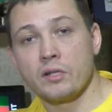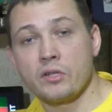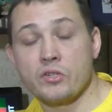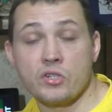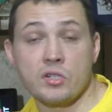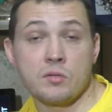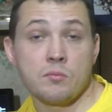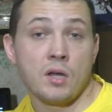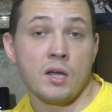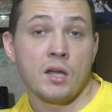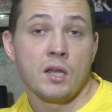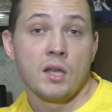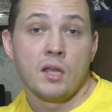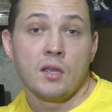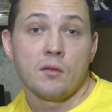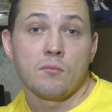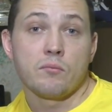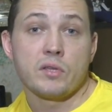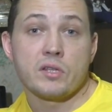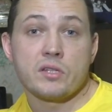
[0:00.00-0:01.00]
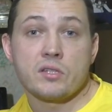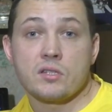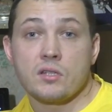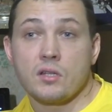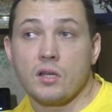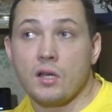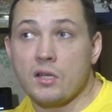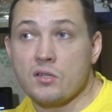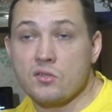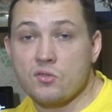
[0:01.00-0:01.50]
режима без
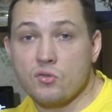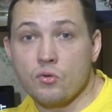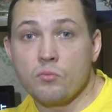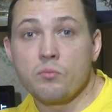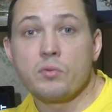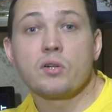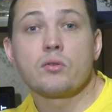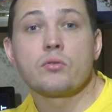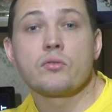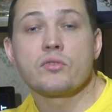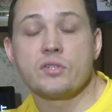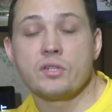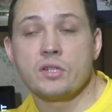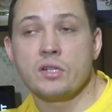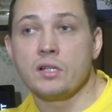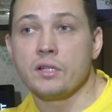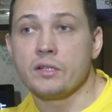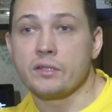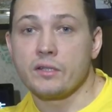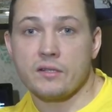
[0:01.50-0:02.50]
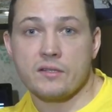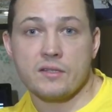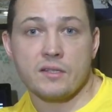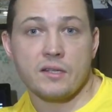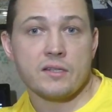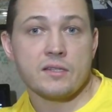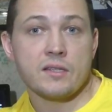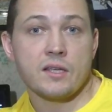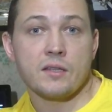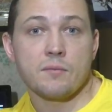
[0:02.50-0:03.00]
особых усилий, так
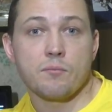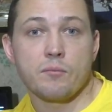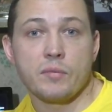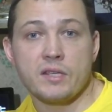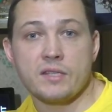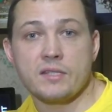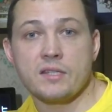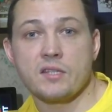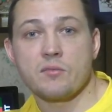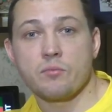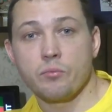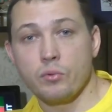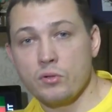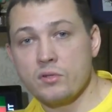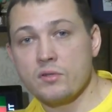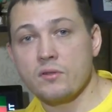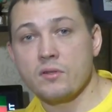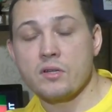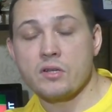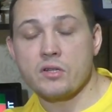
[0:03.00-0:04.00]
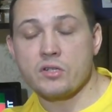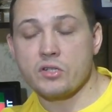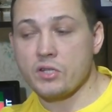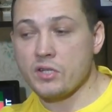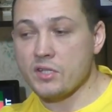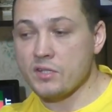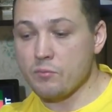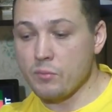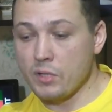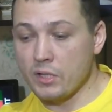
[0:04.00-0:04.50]
сказать, без использования
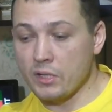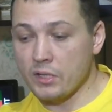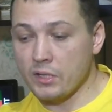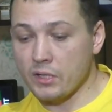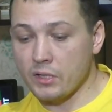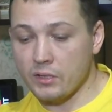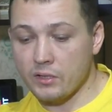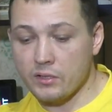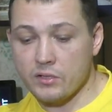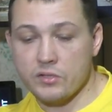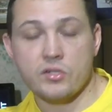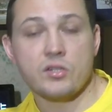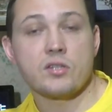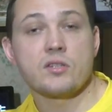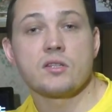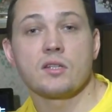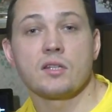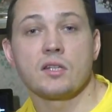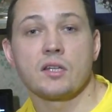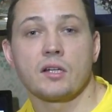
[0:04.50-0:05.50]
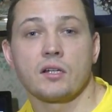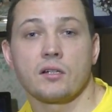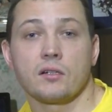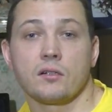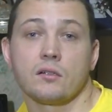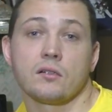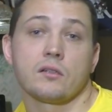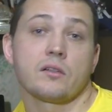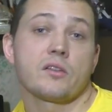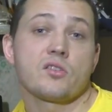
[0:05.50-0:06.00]
чрезмерных э, жизненных
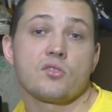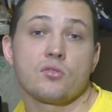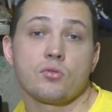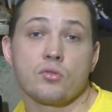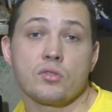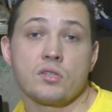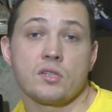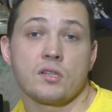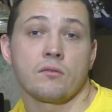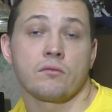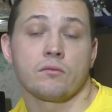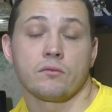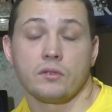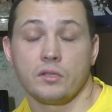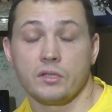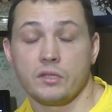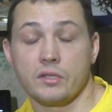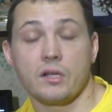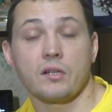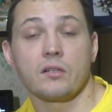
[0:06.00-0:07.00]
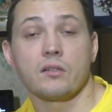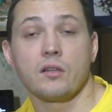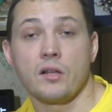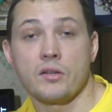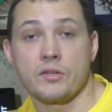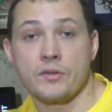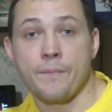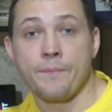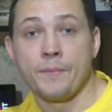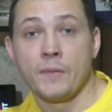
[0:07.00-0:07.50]
ресурсов и так
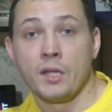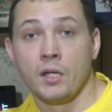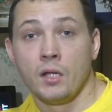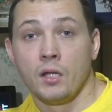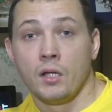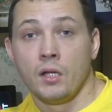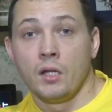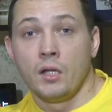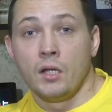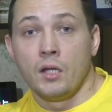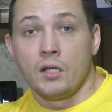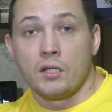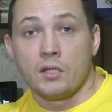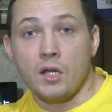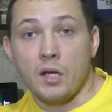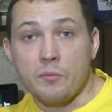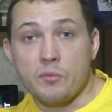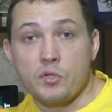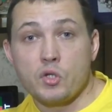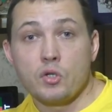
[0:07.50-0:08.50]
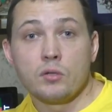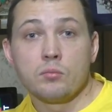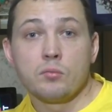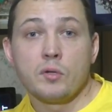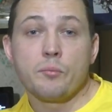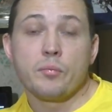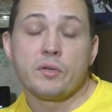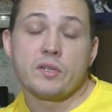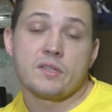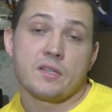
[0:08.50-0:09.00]
дальше. Так, пчел
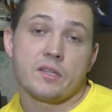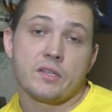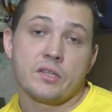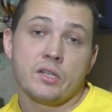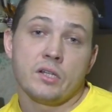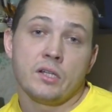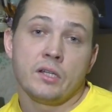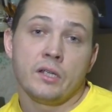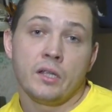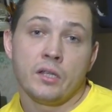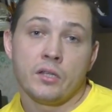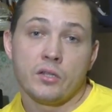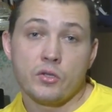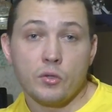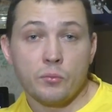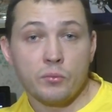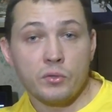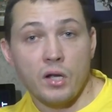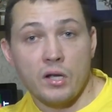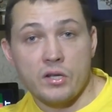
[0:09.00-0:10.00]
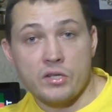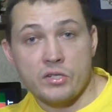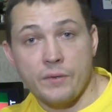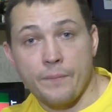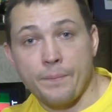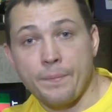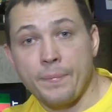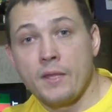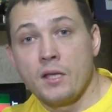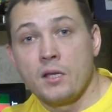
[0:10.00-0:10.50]
мы пересадили, идем
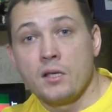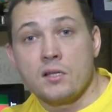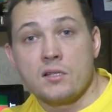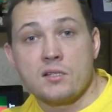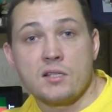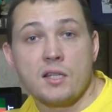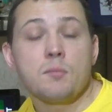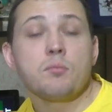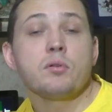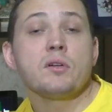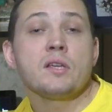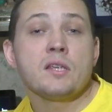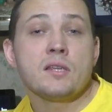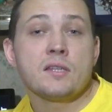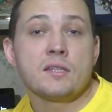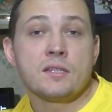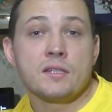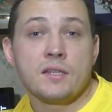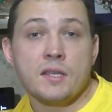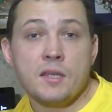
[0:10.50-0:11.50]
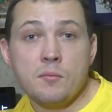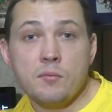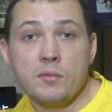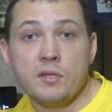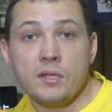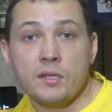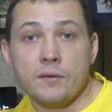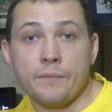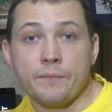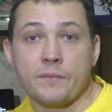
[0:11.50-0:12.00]
дальше. Слабые
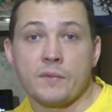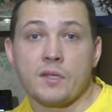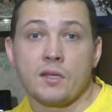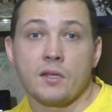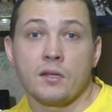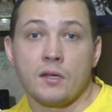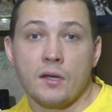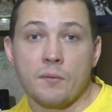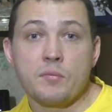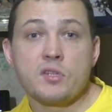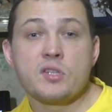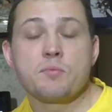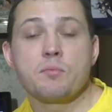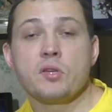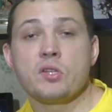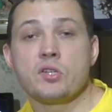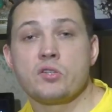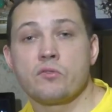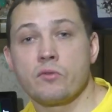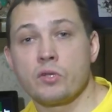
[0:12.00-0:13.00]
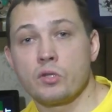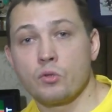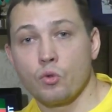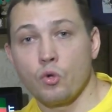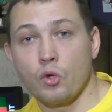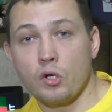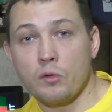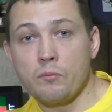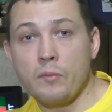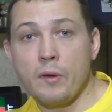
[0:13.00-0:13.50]
семьи э, обеспечивает
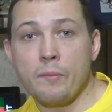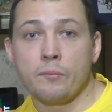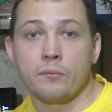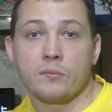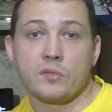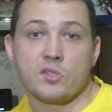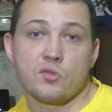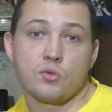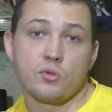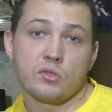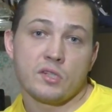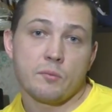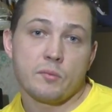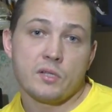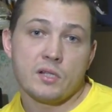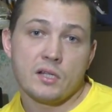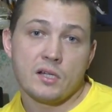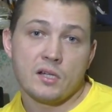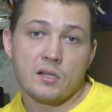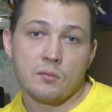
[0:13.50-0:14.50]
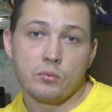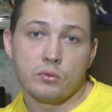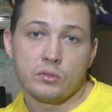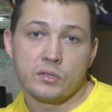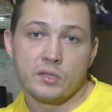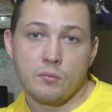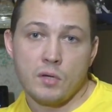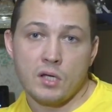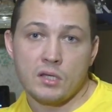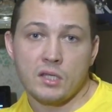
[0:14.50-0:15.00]
кормом, сотами для
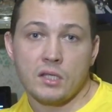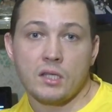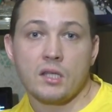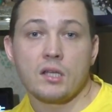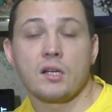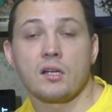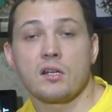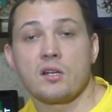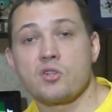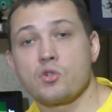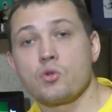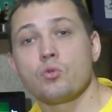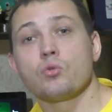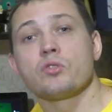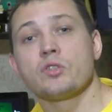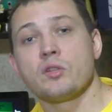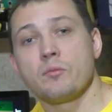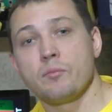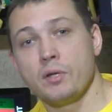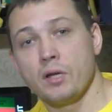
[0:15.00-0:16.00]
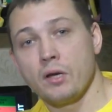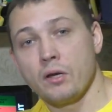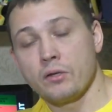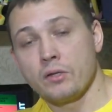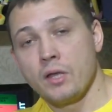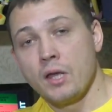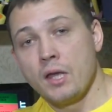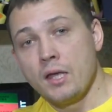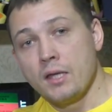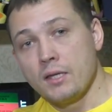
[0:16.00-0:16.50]
работы маток и хорошо утепляют.
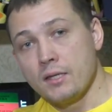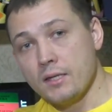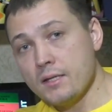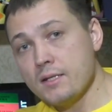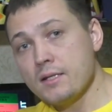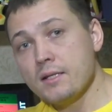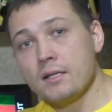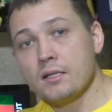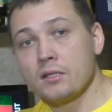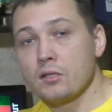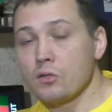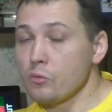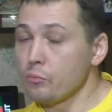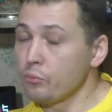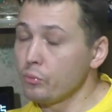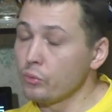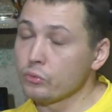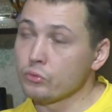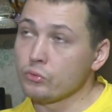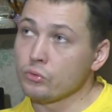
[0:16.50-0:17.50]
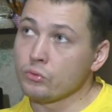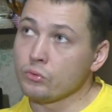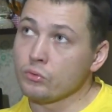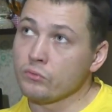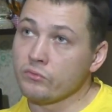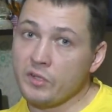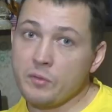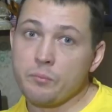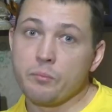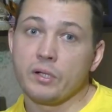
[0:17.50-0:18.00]
Если эту
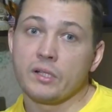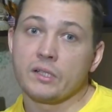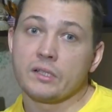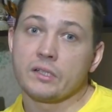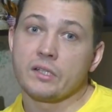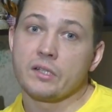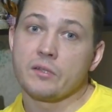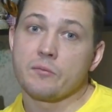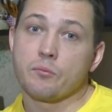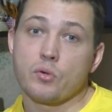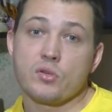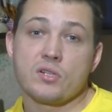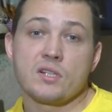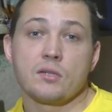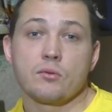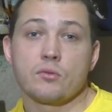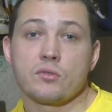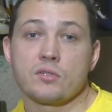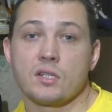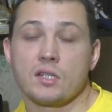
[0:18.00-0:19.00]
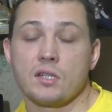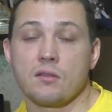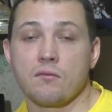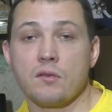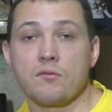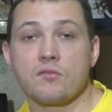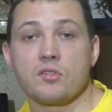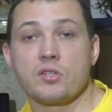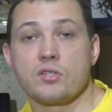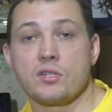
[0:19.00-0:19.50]
работу выполнить после
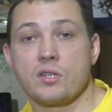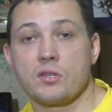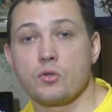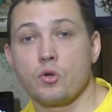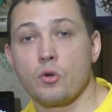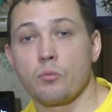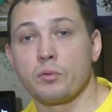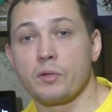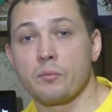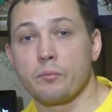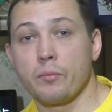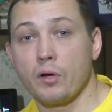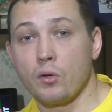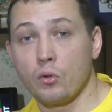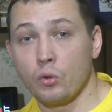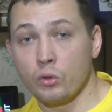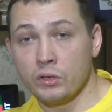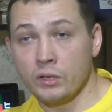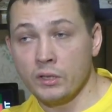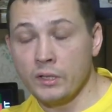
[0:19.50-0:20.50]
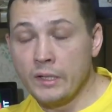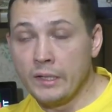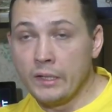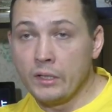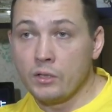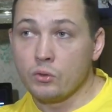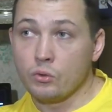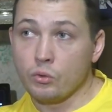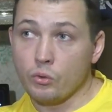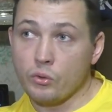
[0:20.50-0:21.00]
установившейся теплой погоды,
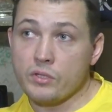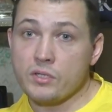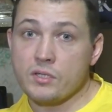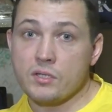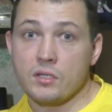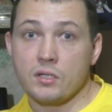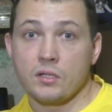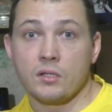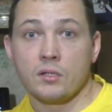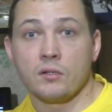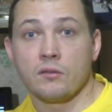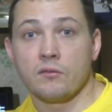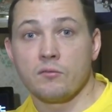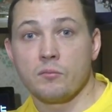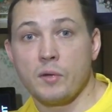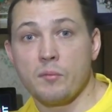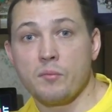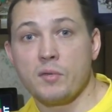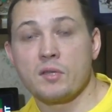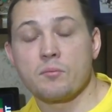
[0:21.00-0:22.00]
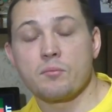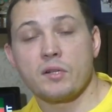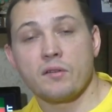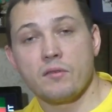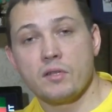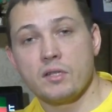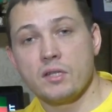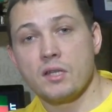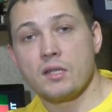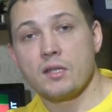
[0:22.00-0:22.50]
то есть э, в момент
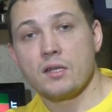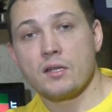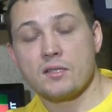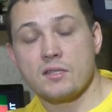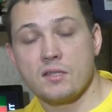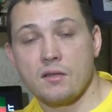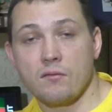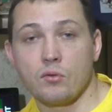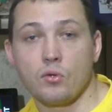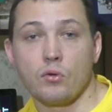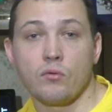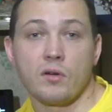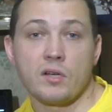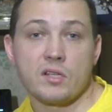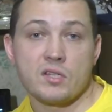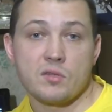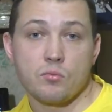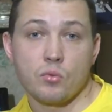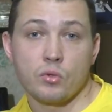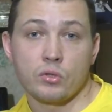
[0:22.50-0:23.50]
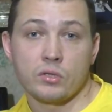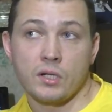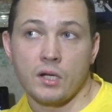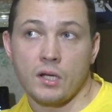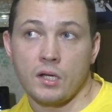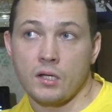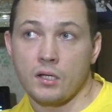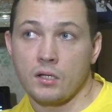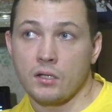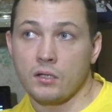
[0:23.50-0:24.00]
проведения основного
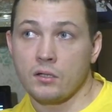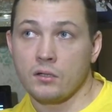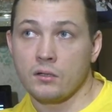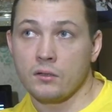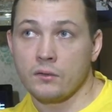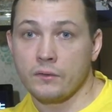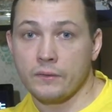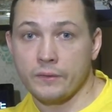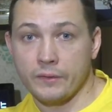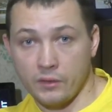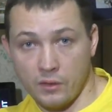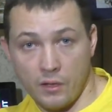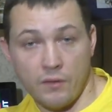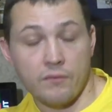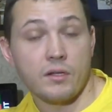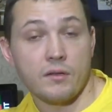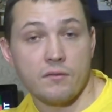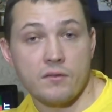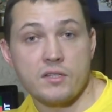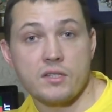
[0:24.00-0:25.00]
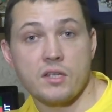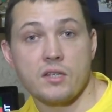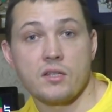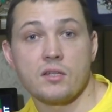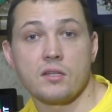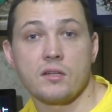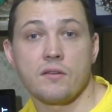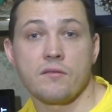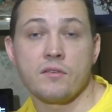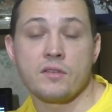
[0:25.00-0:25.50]
осмотра э, главной
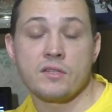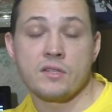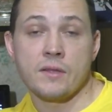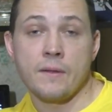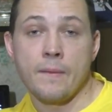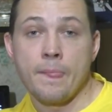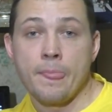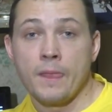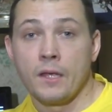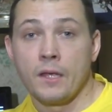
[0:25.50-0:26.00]
весенней ревизии,